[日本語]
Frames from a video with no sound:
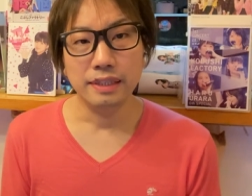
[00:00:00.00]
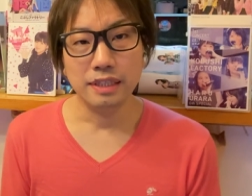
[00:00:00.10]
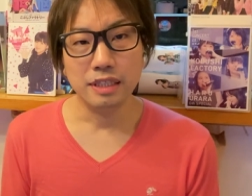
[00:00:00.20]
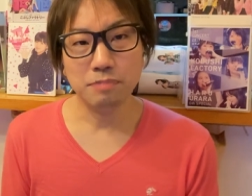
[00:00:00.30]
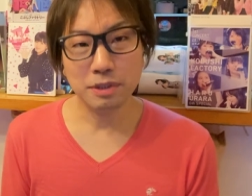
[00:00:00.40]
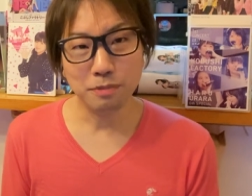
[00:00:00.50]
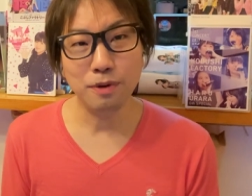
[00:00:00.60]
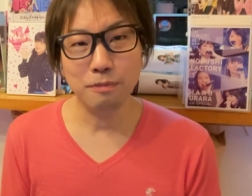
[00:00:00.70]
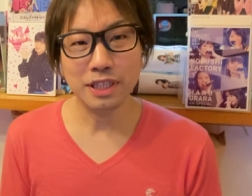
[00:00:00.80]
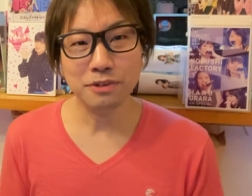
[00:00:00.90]
やっぱりも
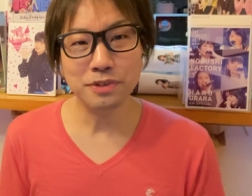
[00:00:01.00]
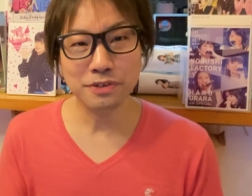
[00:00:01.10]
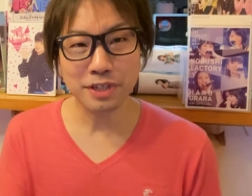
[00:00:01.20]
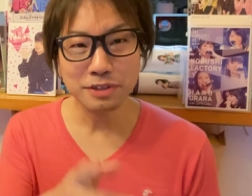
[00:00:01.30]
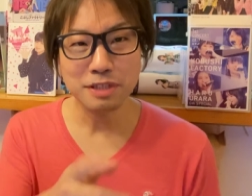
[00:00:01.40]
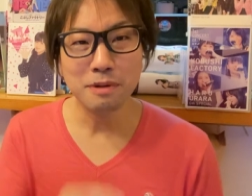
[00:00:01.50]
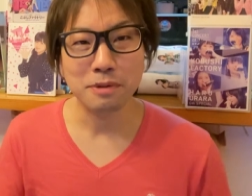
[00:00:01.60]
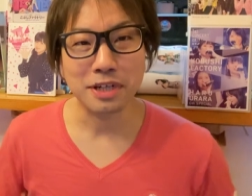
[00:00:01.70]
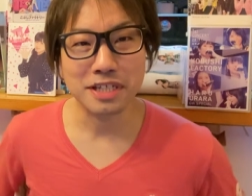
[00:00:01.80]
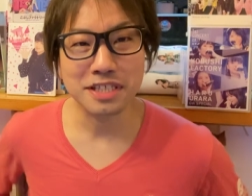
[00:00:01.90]
うまた
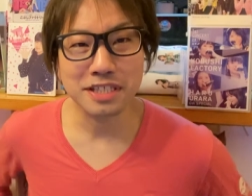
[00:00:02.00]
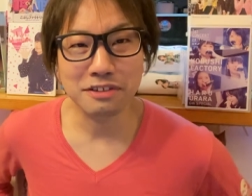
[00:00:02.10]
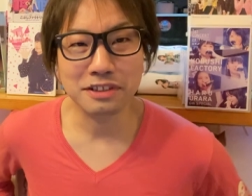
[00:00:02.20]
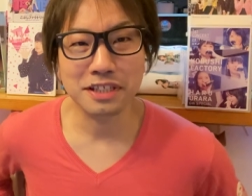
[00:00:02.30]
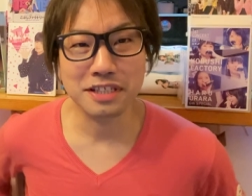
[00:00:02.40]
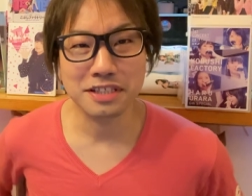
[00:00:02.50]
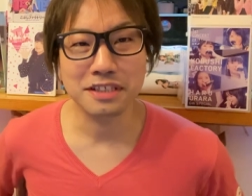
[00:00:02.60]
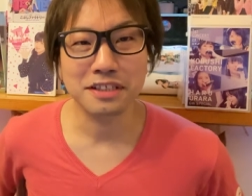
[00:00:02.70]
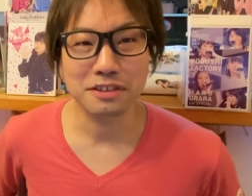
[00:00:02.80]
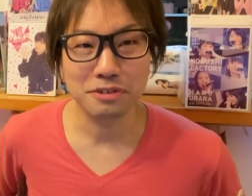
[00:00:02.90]
ウィークエンドサバイバーの話になるかって話な
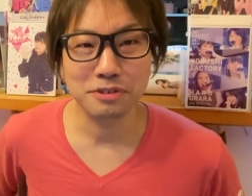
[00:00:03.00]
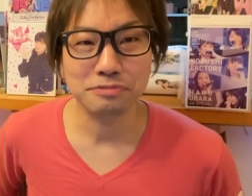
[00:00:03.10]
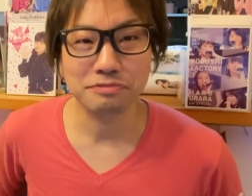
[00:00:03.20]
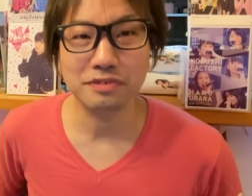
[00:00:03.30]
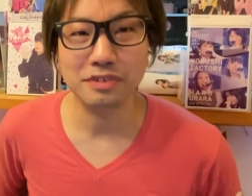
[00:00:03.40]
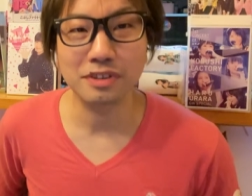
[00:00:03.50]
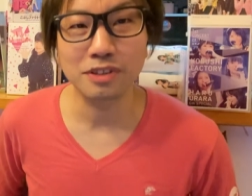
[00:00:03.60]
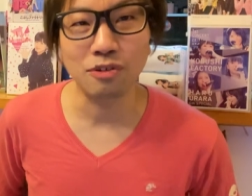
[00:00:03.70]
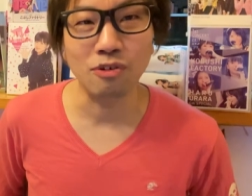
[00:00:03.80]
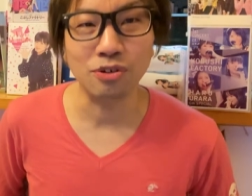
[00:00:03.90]
んだけど、
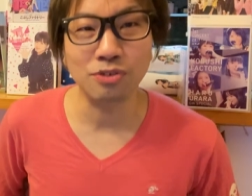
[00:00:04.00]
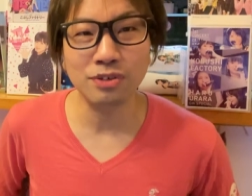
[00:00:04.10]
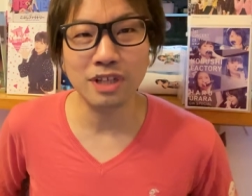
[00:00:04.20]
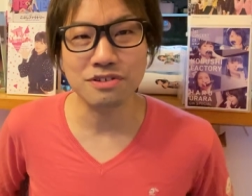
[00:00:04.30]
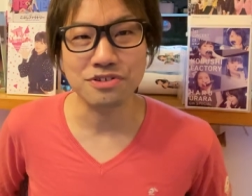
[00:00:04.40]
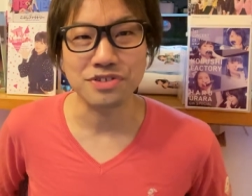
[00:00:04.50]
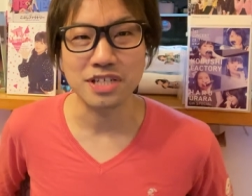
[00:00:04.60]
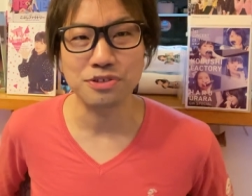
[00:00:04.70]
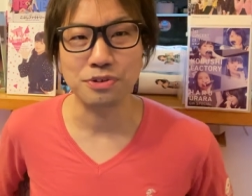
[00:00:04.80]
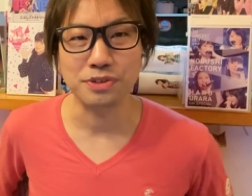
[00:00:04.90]
堂々たる主
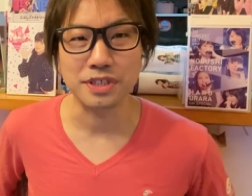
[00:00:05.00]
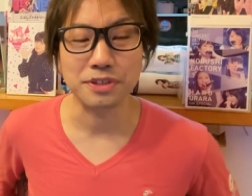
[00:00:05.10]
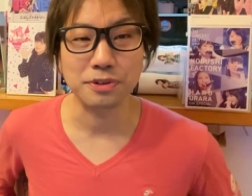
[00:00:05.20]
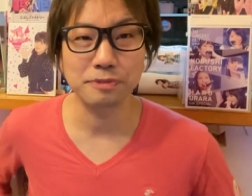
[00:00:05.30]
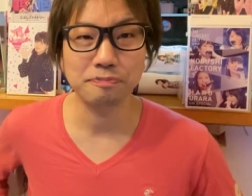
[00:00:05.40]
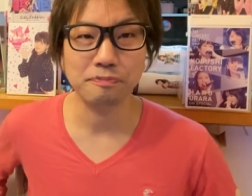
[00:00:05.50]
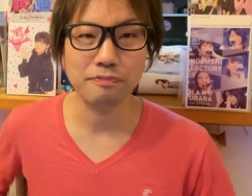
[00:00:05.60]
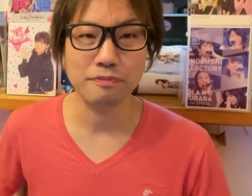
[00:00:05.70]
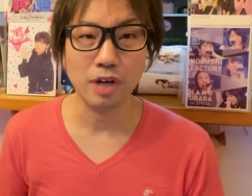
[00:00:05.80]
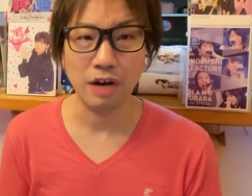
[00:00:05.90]
演女優ですよ。
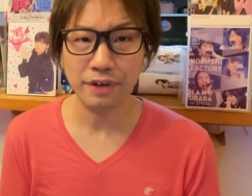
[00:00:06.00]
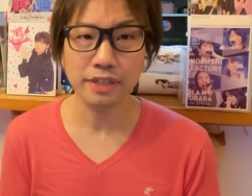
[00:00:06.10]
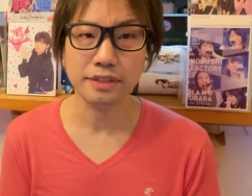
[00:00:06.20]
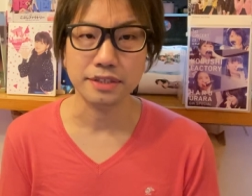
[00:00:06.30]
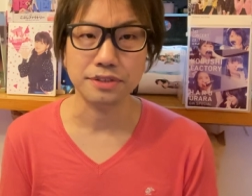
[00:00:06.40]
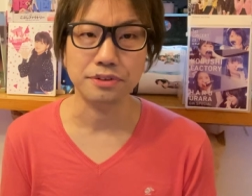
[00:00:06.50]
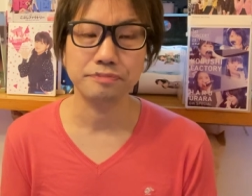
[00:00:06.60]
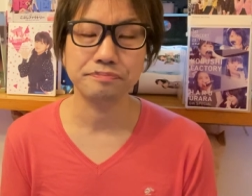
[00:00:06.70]
まあ可愛かったですよ